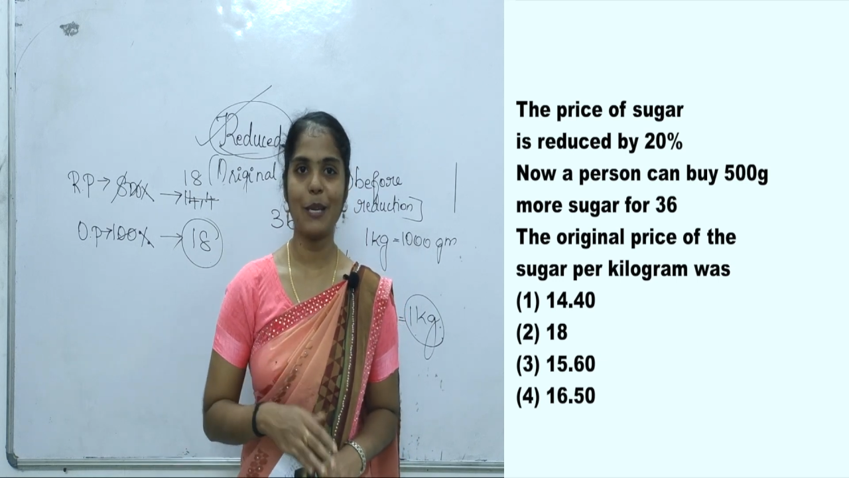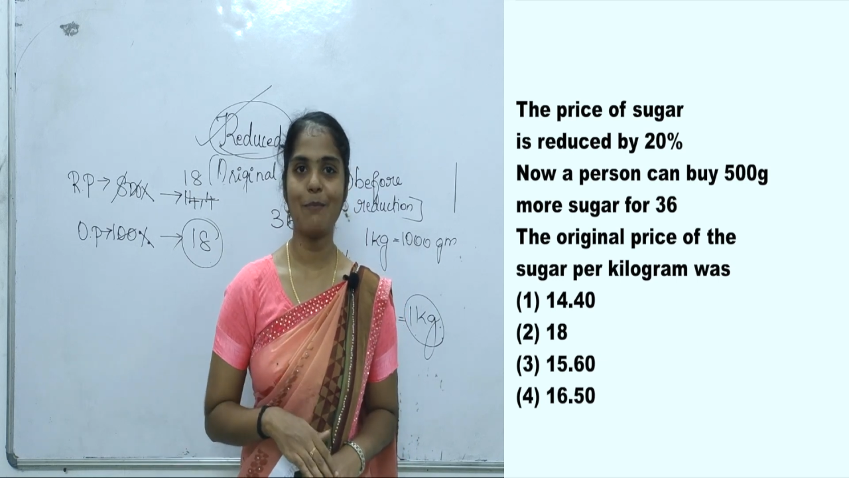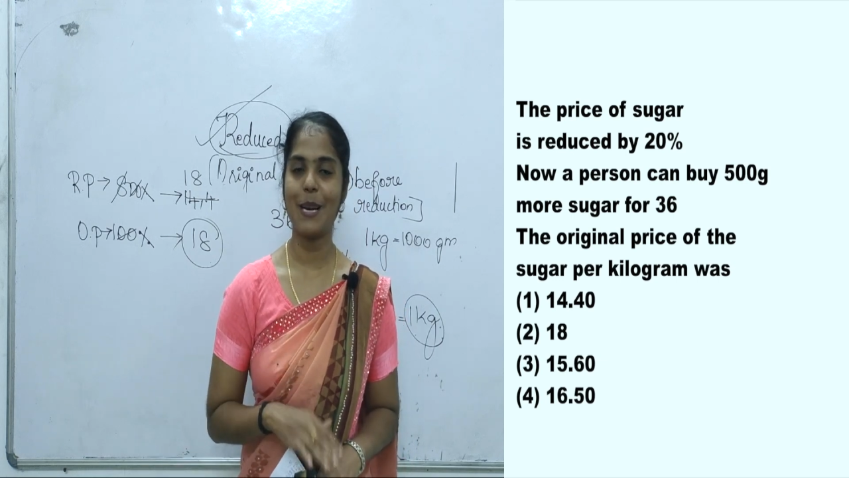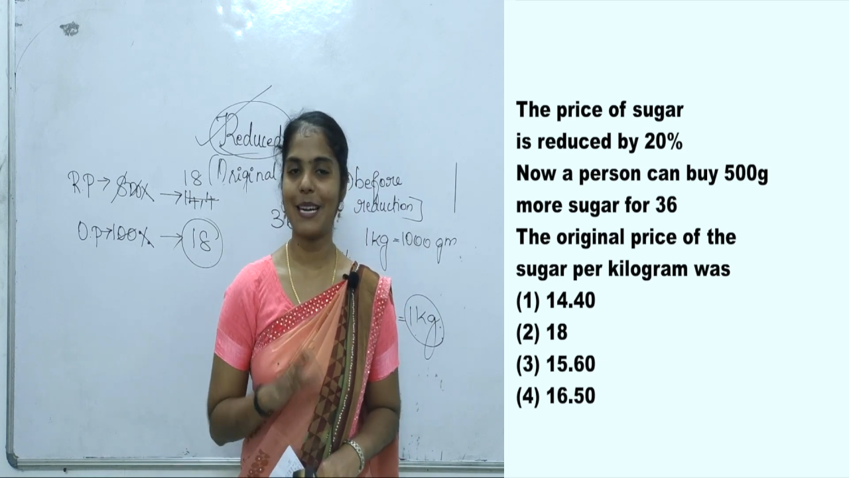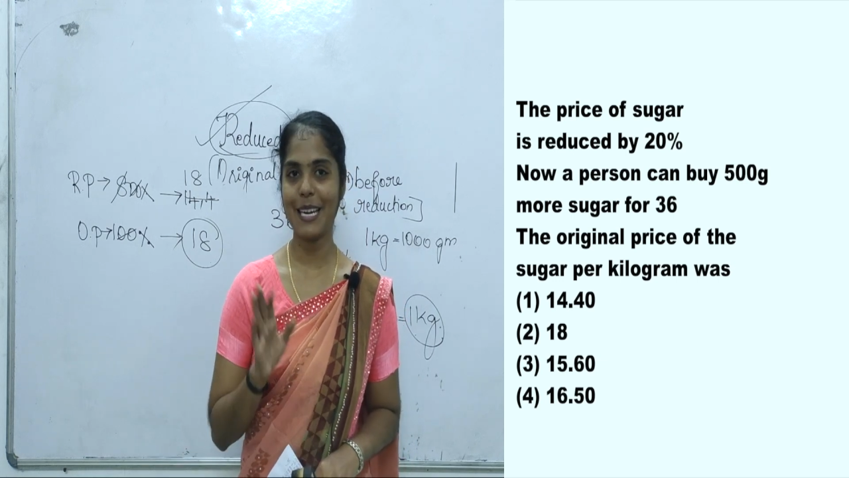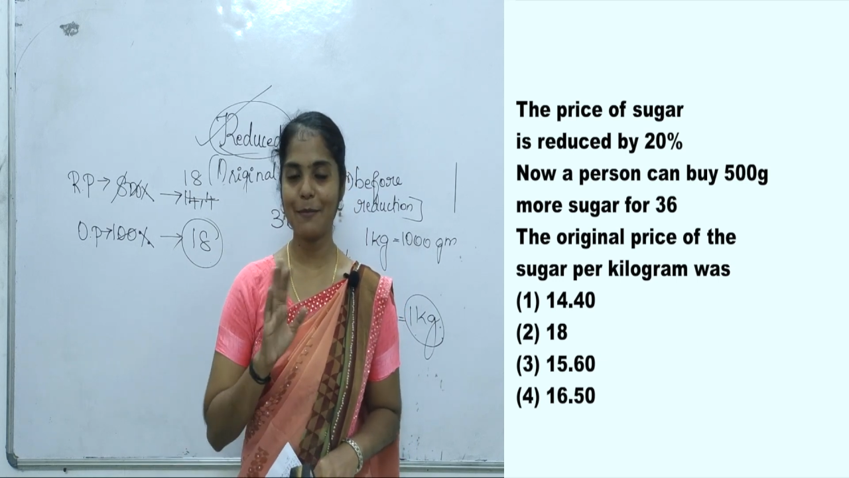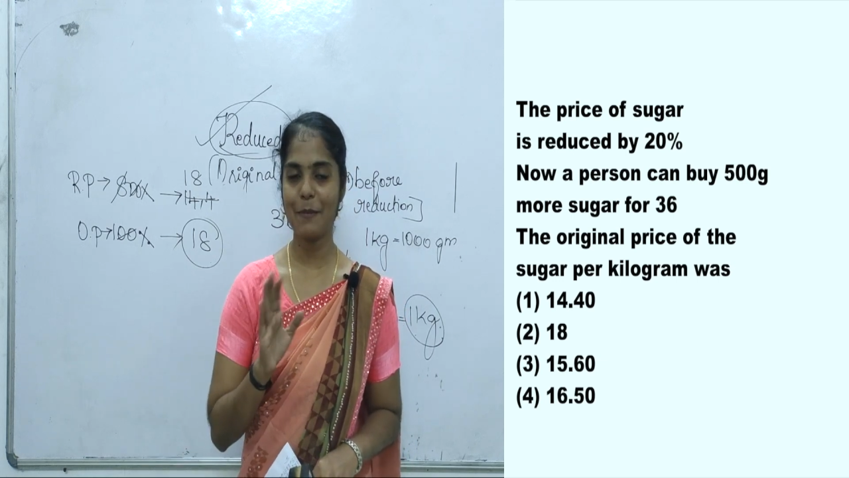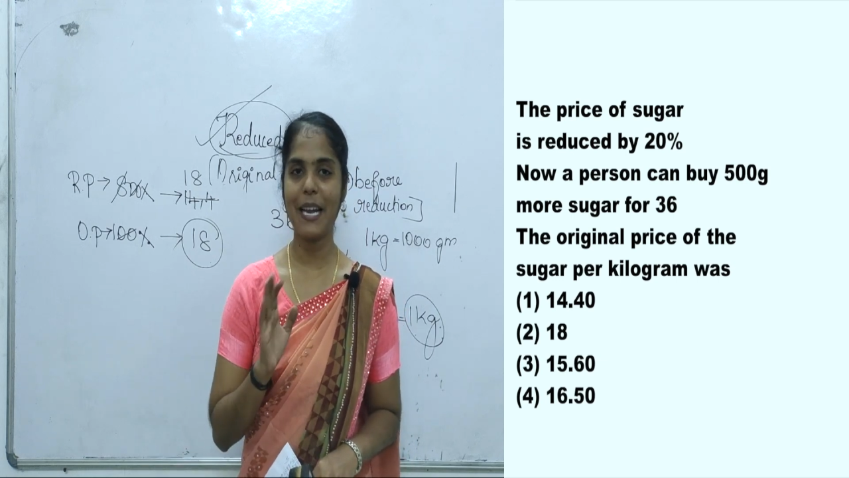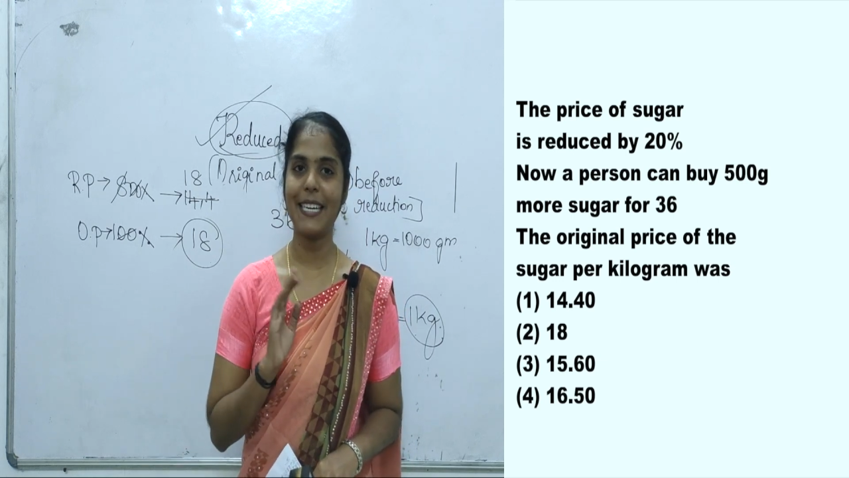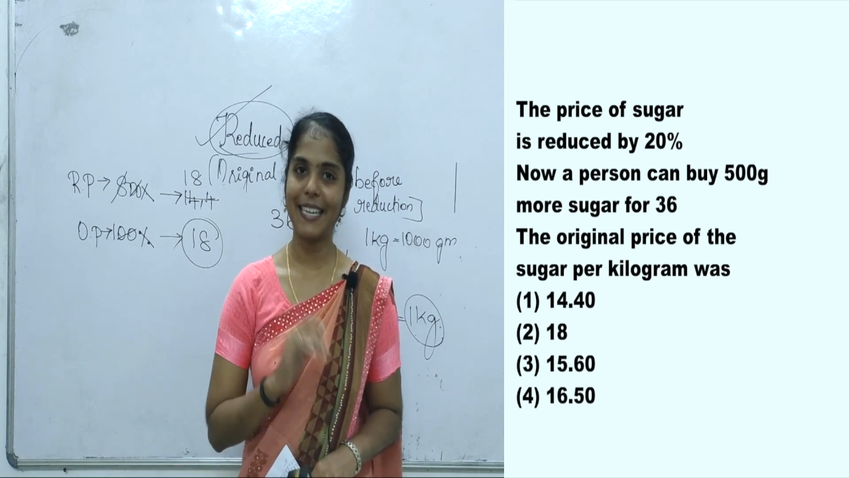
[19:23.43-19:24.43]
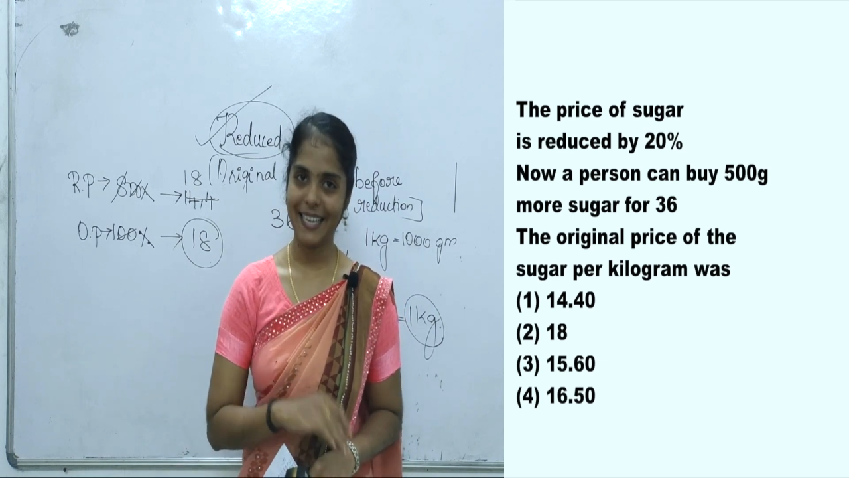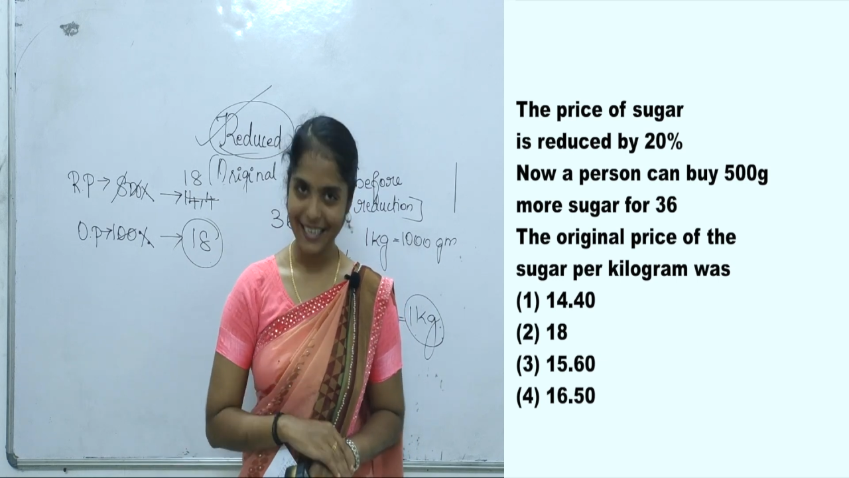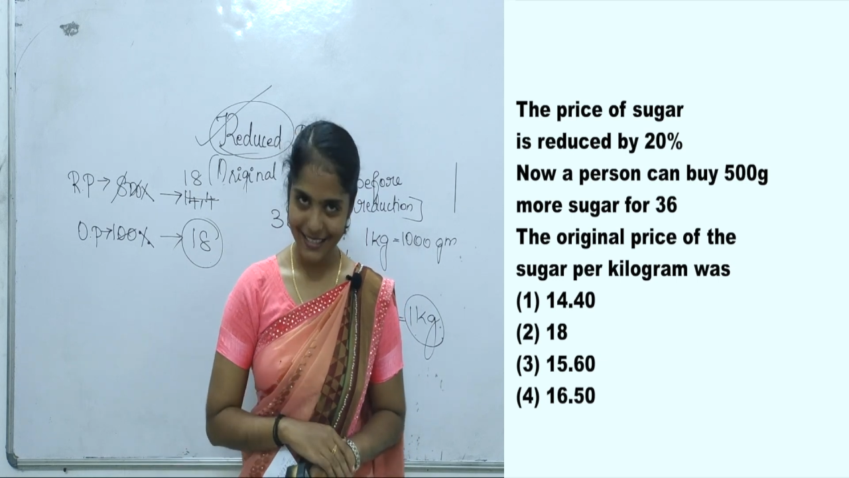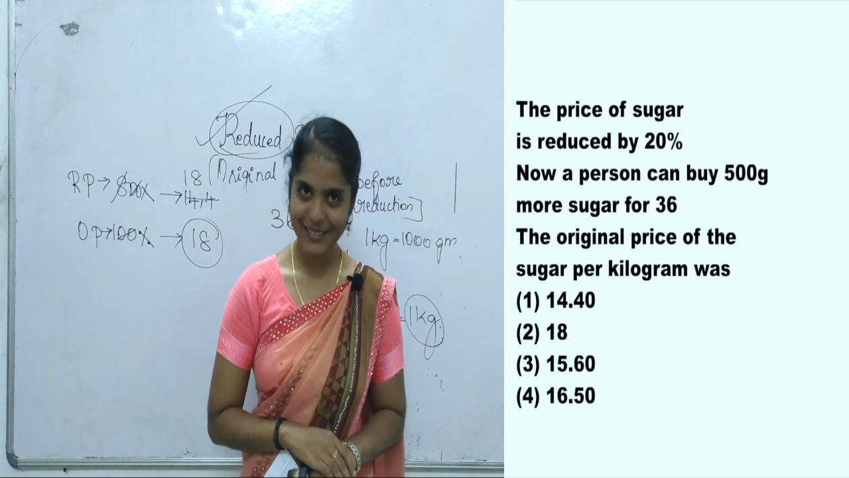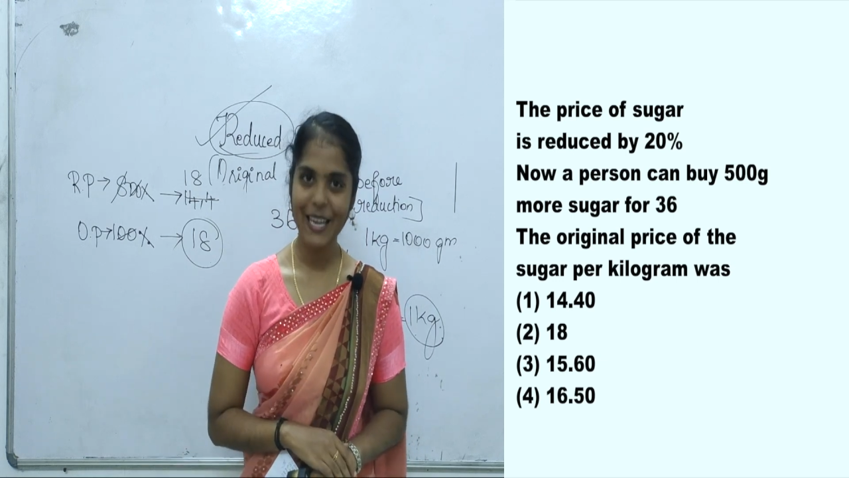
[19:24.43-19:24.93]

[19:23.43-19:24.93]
மீட் பண்ணுறேன் பை டேக் கேர்